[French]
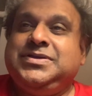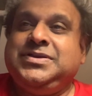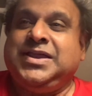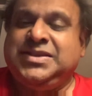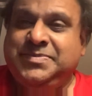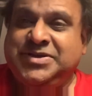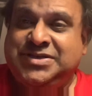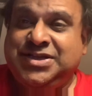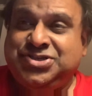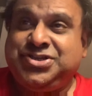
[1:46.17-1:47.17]
La
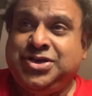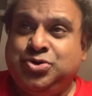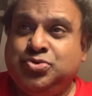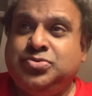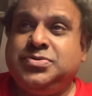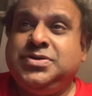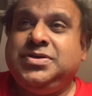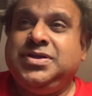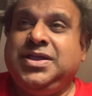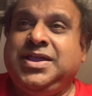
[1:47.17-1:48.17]
liberté chez nous,
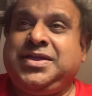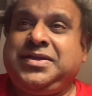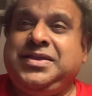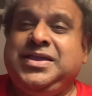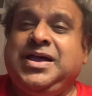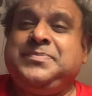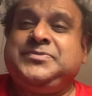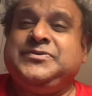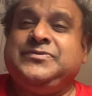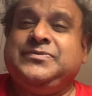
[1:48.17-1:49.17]
écrit
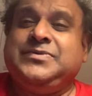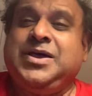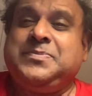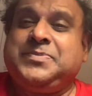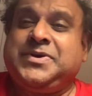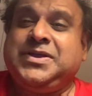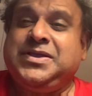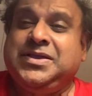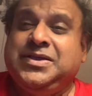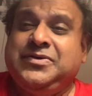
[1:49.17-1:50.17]
après,
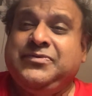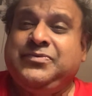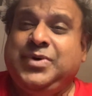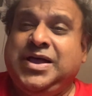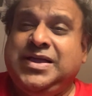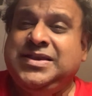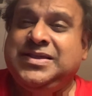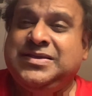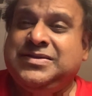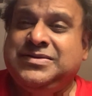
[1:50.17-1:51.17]
après voir
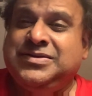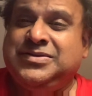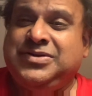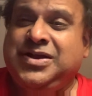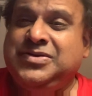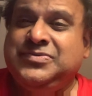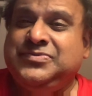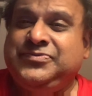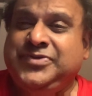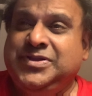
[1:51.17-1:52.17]
le, grand
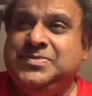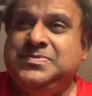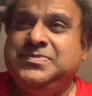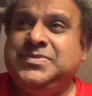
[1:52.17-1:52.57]
film